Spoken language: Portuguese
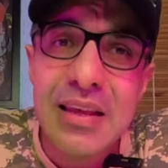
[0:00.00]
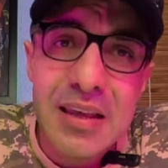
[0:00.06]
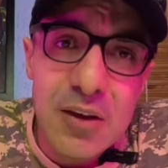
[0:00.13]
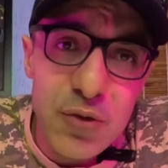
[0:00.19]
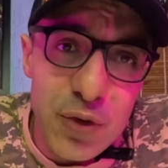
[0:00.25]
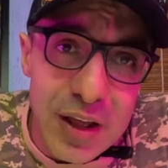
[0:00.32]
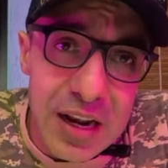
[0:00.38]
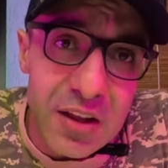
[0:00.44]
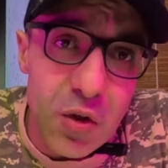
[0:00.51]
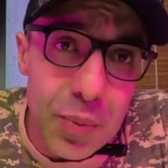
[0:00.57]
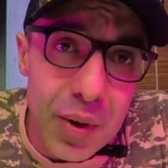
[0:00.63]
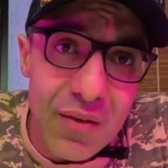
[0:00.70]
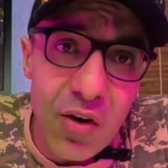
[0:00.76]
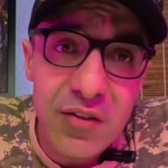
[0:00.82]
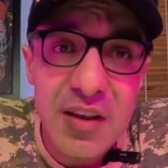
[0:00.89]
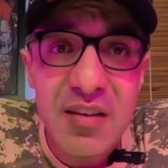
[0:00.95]
E falando
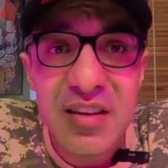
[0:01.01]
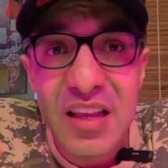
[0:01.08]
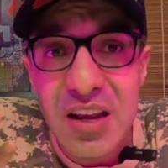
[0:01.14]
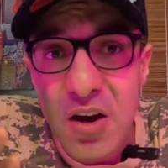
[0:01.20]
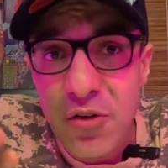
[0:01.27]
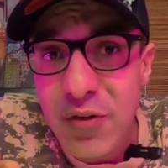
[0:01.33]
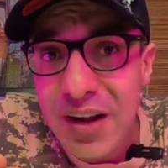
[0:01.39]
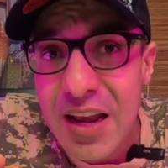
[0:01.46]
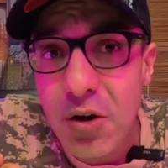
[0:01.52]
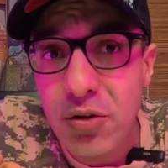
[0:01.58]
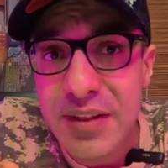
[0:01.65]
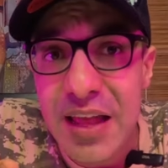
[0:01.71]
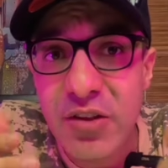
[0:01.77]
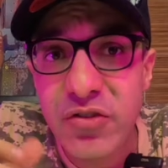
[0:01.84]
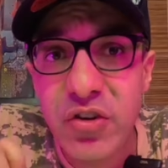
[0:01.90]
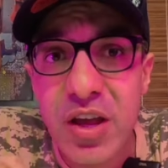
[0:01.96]
para vocês que nem eu falei no
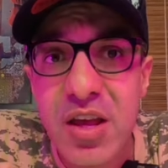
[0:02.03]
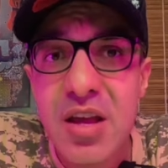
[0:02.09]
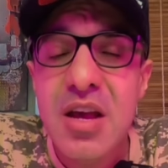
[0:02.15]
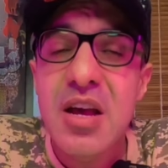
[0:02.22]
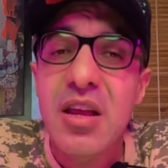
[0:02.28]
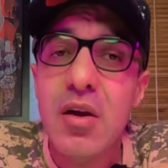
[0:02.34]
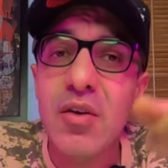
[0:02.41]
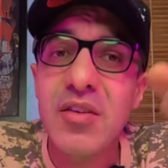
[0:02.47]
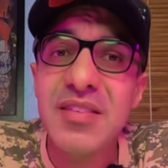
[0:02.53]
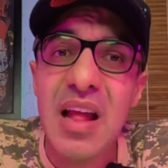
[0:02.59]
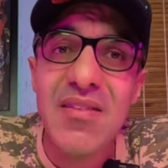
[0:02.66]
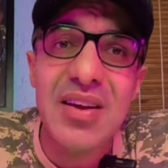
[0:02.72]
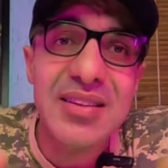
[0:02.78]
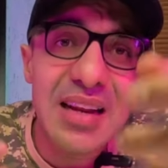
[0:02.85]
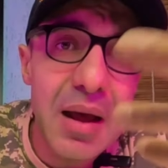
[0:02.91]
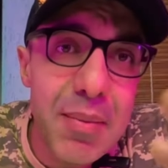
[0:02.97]
teste aí, que eu
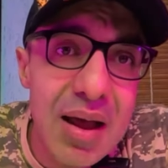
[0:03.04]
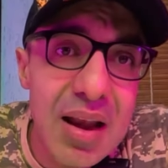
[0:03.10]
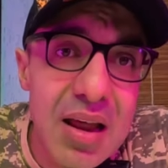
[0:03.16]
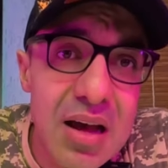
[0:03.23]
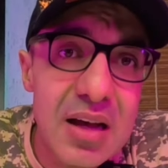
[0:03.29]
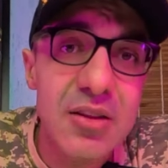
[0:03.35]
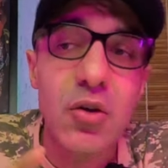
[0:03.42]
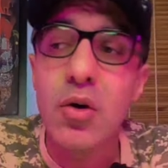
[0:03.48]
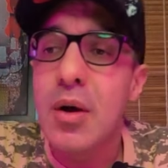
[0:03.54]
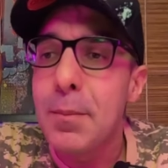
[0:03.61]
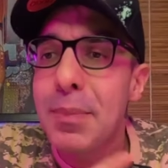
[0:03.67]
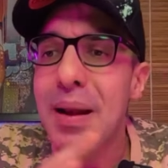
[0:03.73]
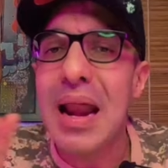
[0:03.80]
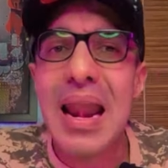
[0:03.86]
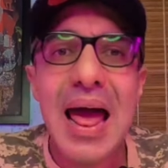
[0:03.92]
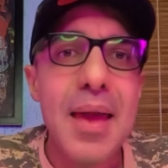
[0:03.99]
estava trabalhando
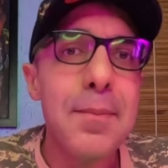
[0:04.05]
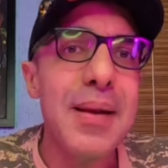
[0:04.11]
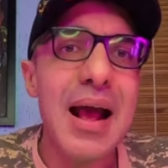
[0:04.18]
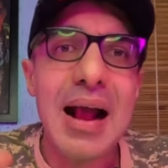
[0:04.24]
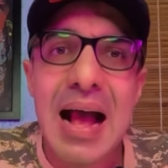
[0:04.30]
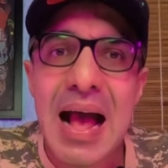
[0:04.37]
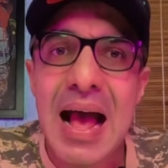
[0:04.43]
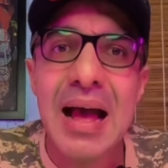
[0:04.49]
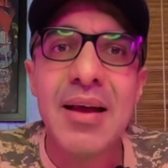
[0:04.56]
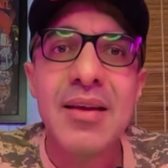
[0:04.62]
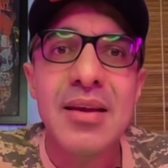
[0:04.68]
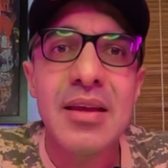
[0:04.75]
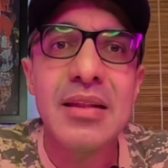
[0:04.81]
para lá e para cá.